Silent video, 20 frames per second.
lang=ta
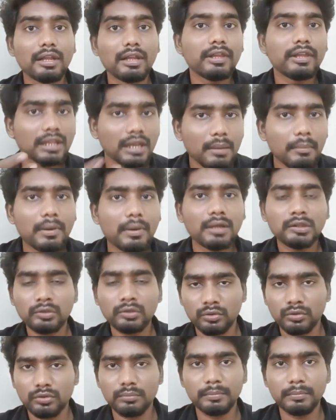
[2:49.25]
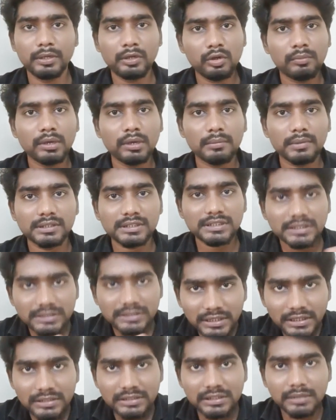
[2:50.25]
இதெல்லாம் மாற்றணும் பெட்ரூமை நம்ம
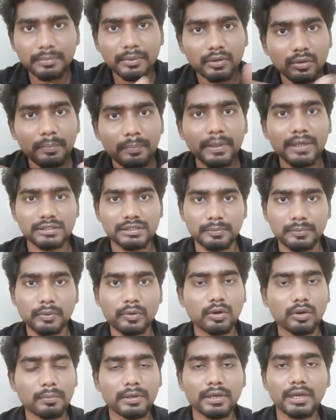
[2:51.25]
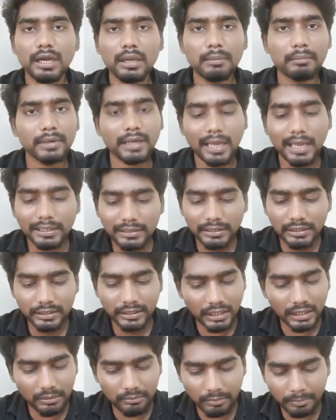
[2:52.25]
சிறுசு பண்ணணும் பெருசு பண்ணணும் அப்படின்னா நம்ம
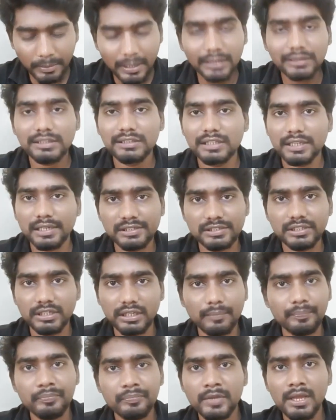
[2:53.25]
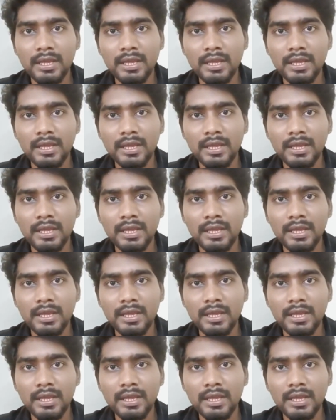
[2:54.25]
அதுலேயே நம்ம பார்த்து தெரிஞ்சுக்கலாம்